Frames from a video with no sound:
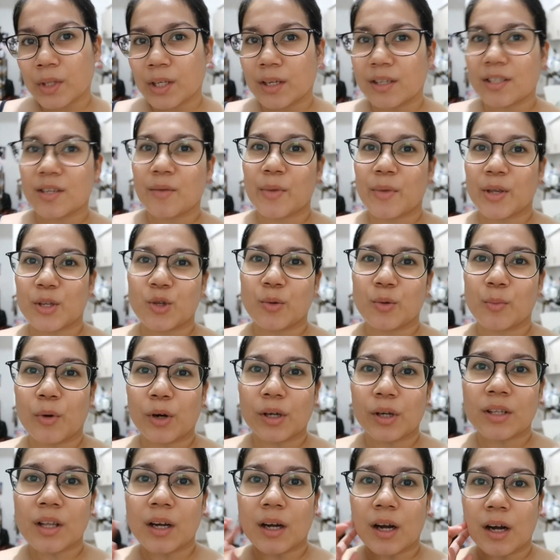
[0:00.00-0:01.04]
Kasi medyo
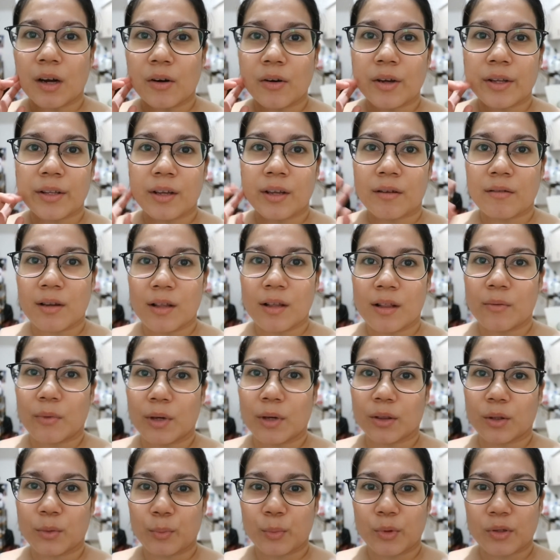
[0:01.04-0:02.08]
bored lang ako and I really
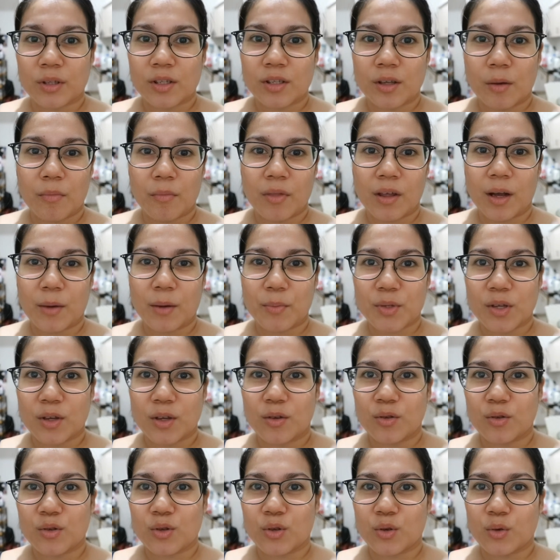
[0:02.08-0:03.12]
want to put something up sa
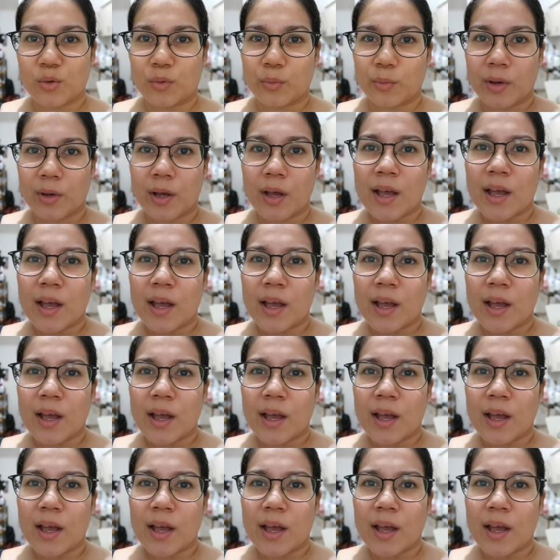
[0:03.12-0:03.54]
YouTube.